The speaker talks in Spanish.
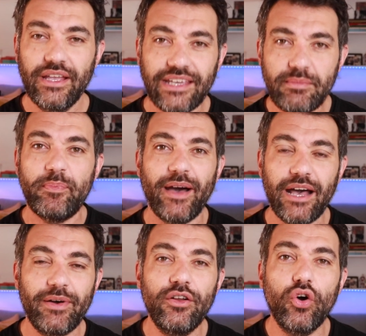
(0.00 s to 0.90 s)
que me
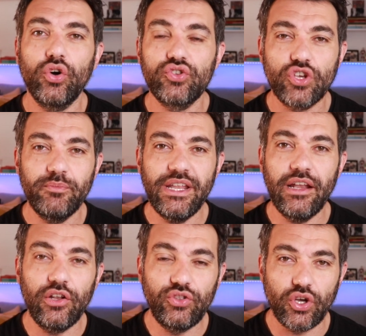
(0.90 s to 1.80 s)
pagaban
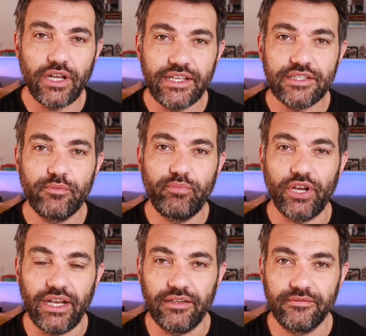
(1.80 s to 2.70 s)
8.000 dólares por él.